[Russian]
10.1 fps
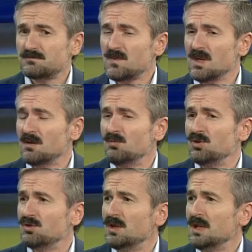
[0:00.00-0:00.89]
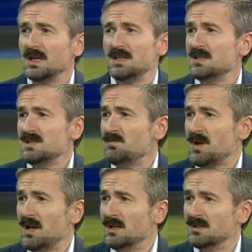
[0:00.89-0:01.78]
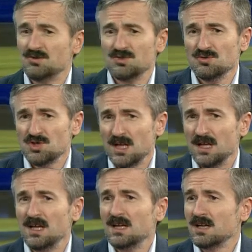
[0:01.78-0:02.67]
работу. Это неправильно. То есть нужно